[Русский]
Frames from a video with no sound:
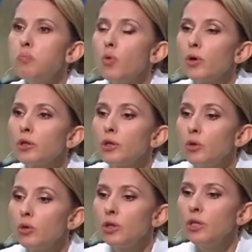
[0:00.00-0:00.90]
ну, упоротый, ну подожди,
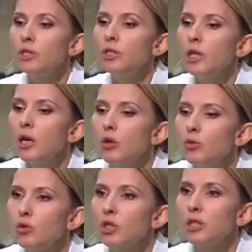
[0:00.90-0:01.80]
он подожди. Идея,
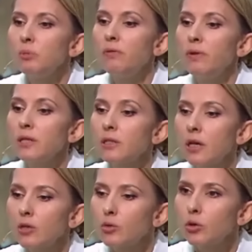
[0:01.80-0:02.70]
конечно, упоротый.
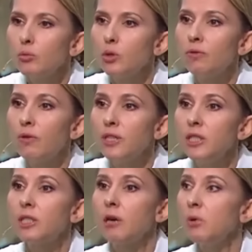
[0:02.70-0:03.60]
Войска скоро будет не, подожди,
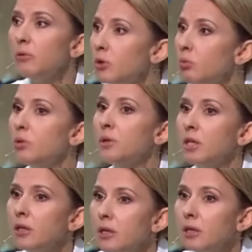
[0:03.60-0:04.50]
ходить, а мы ну, все подожди, будем
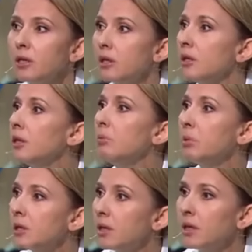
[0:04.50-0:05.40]
хихикать. Ну подожди, никто не